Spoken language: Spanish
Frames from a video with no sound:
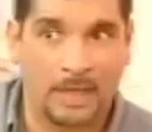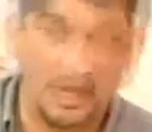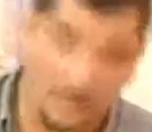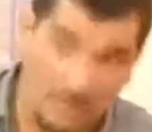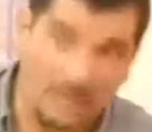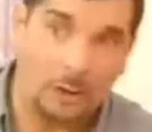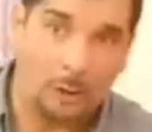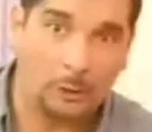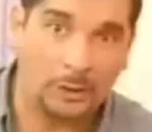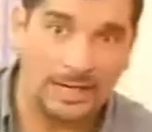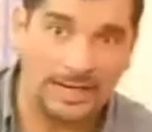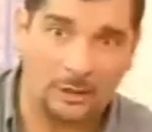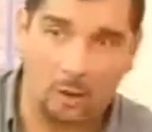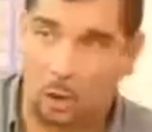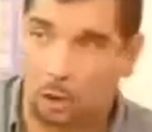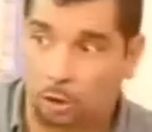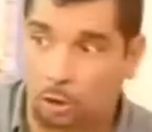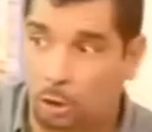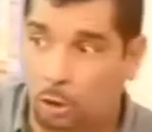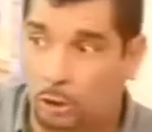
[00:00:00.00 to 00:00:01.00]
es medio
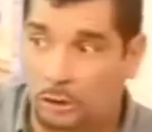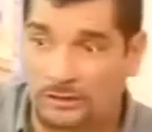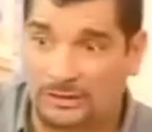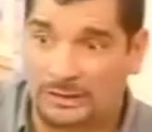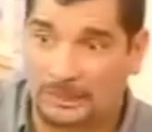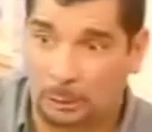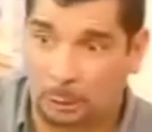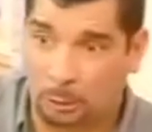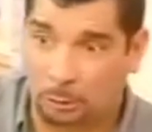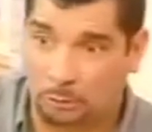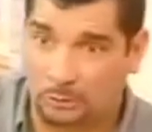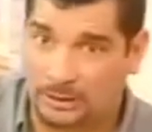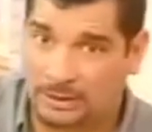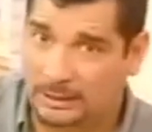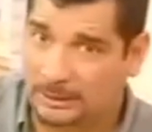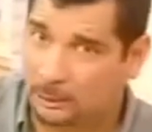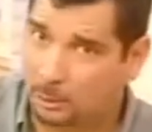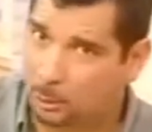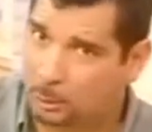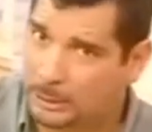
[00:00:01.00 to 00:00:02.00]
rengo con dolores en el Ortuza
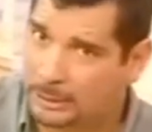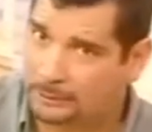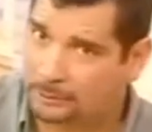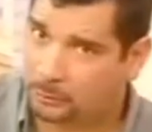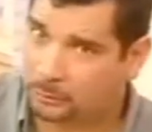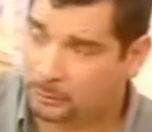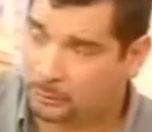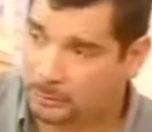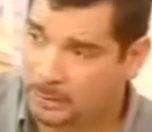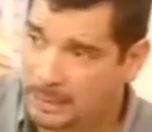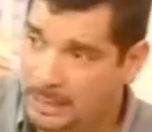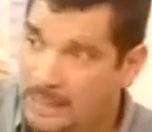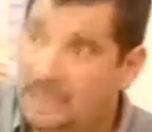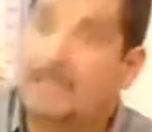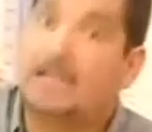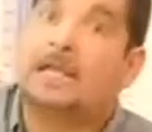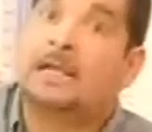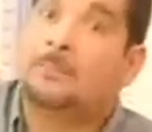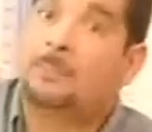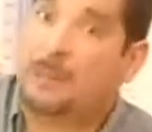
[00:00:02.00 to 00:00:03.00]
y en el Oyarzún,
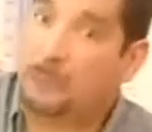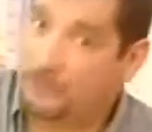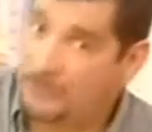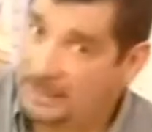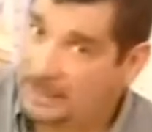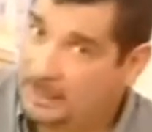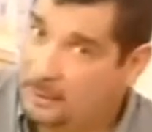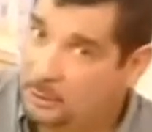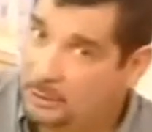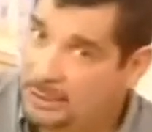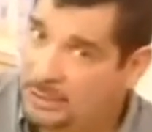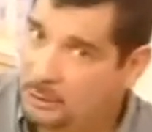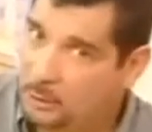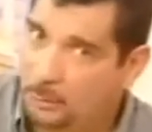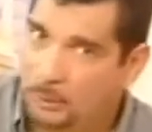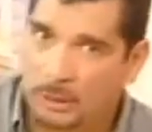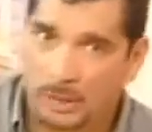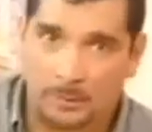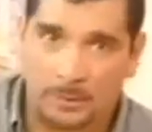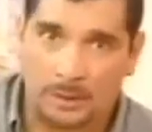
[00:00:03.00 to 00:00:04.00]
pero seguí
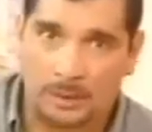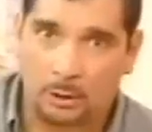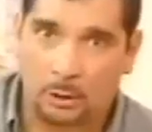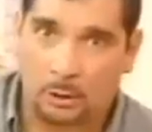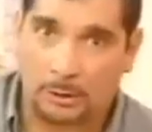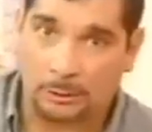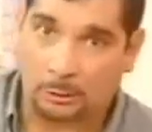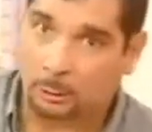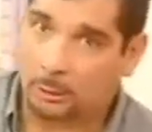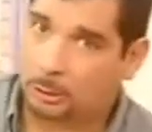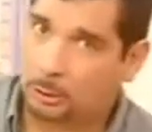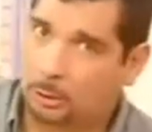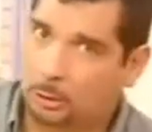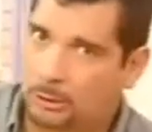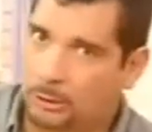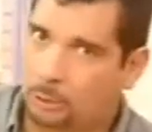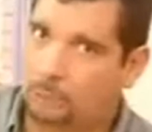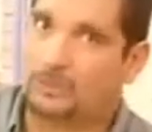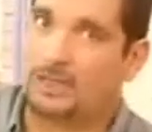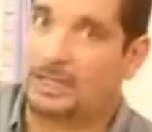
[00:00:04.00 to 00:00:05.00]
corriendo porque me dijeron que Roberto
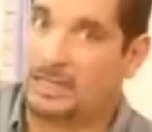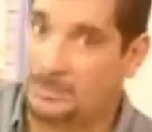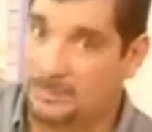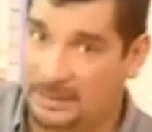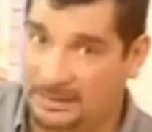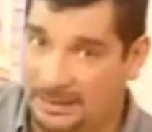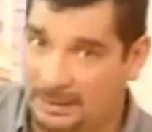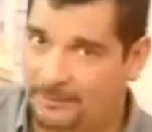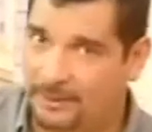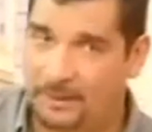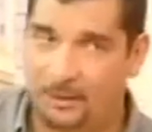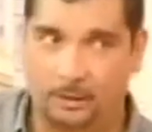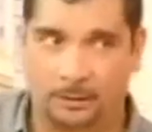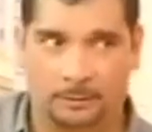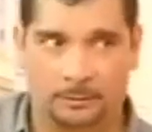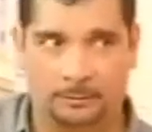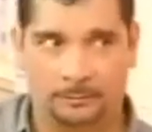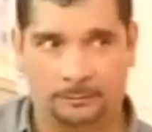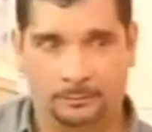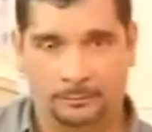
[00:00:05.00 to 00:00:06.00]
el Río sería mi
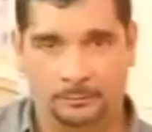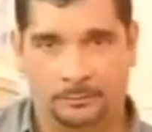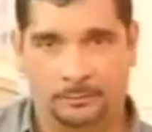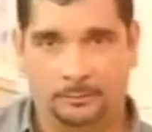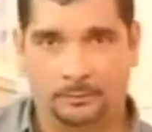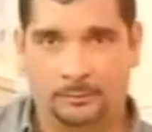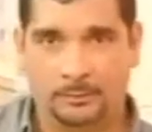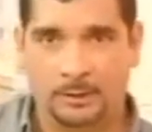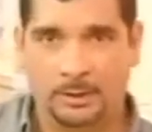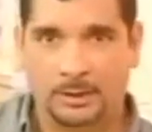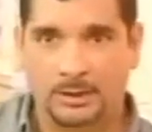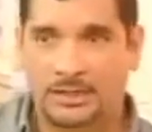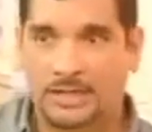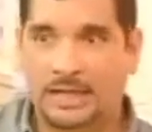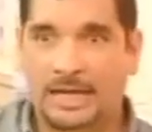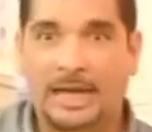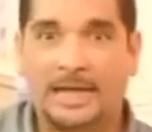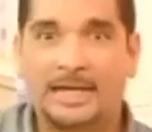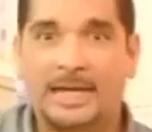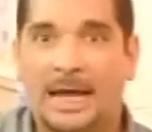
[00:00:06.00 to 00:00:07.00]
salvador.
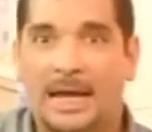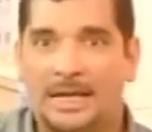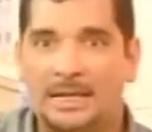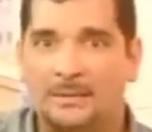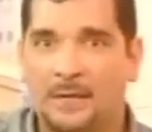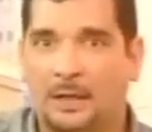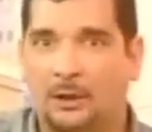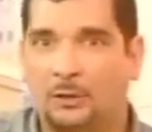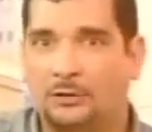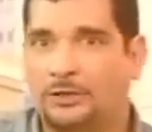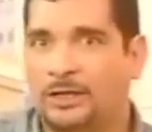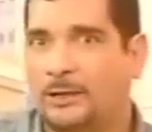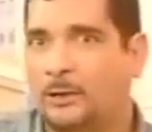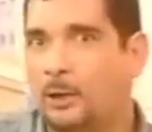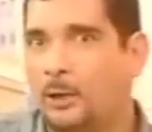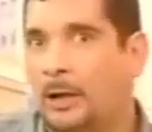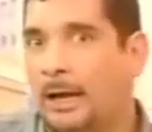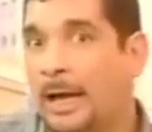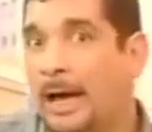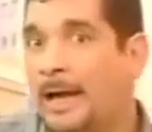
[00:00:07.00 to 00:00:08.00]
Llegué allá y me encontré
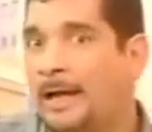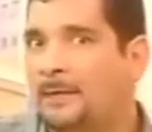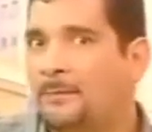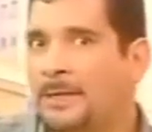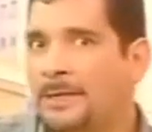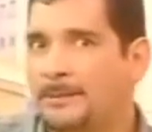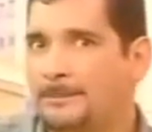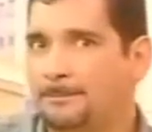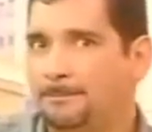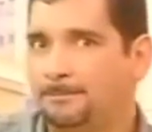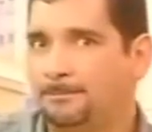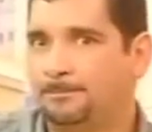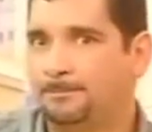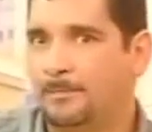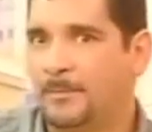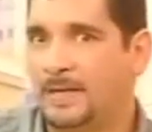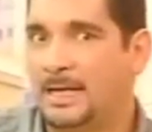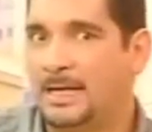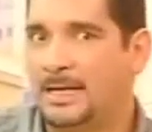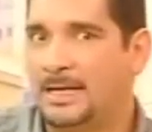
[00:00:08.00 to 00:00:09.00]
con Carmen.
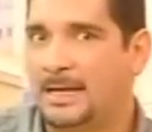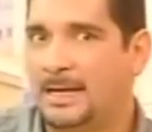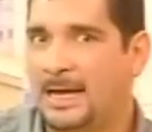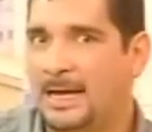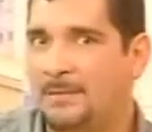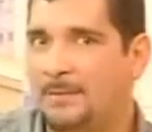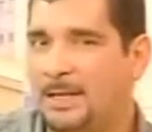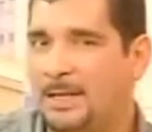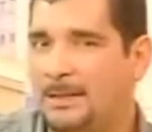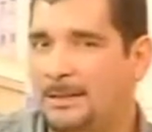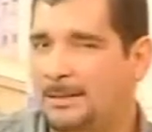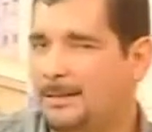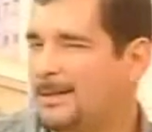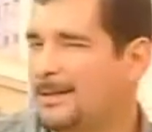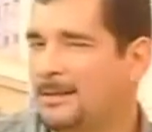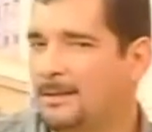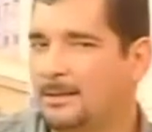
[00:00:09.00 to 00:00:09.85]
Le dije, Carmen,